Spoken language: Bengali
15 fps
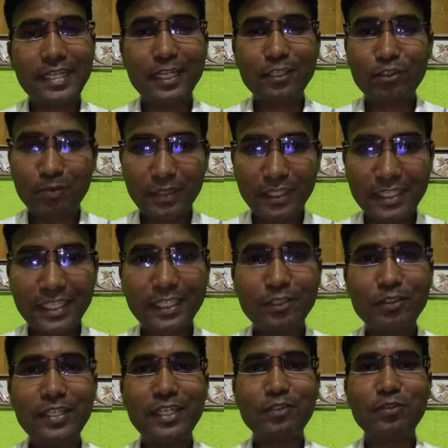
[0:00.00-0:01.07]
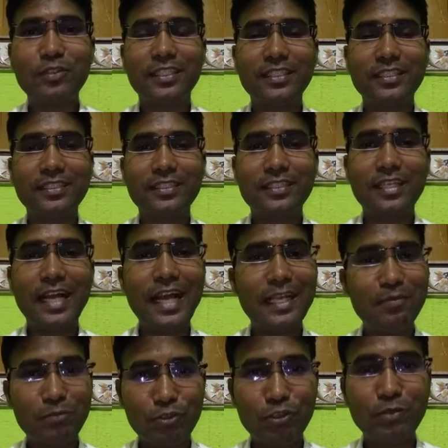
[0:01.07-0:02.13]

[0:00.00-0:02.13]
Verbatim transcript: একজন বিখ্যাত দার্শনিক আই এম